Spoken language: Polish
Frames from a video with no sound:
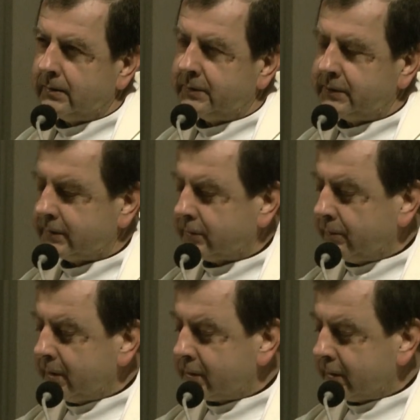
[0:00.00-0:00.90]
Myślę
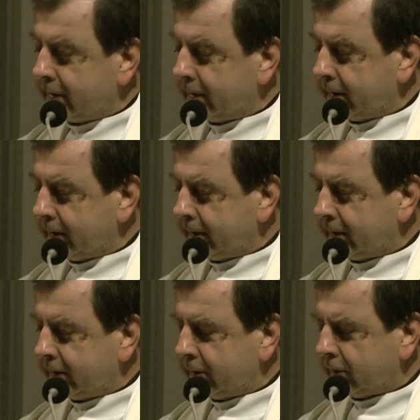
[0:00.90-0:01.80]
sobie, że
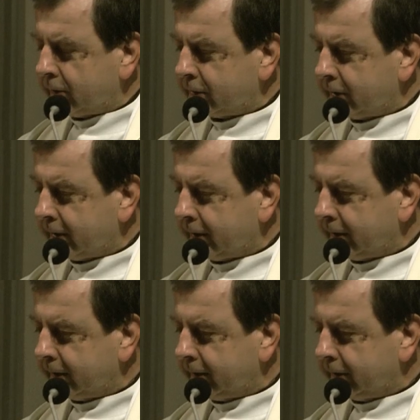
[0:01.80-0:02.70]
to, że
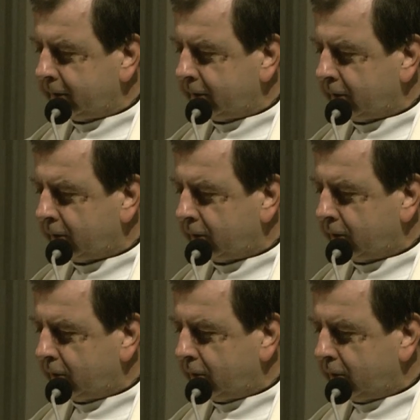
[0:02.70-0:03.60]
to